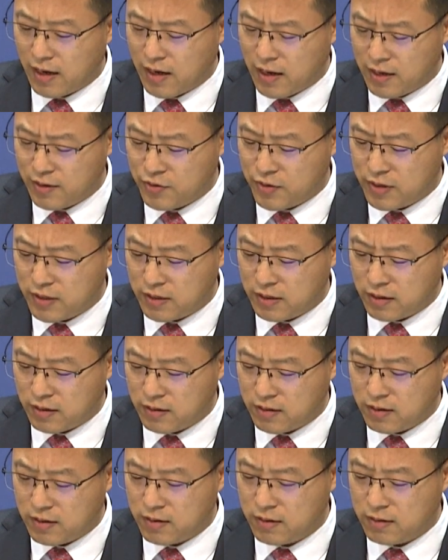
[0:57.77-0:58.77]
安全形
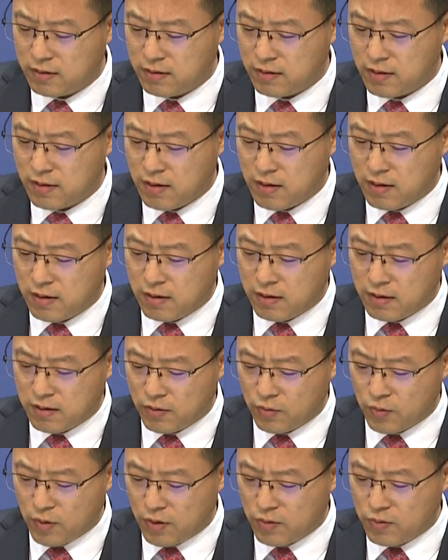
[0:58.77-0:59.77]
势和
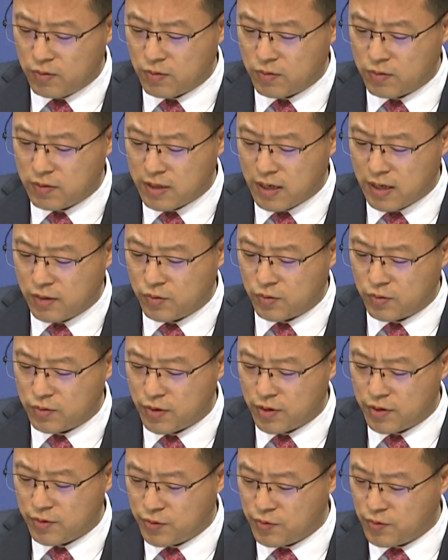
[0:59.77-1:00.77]
维护国家主
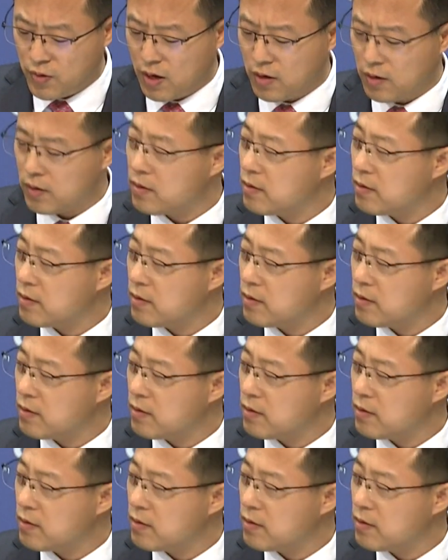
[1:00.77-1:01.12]
权需要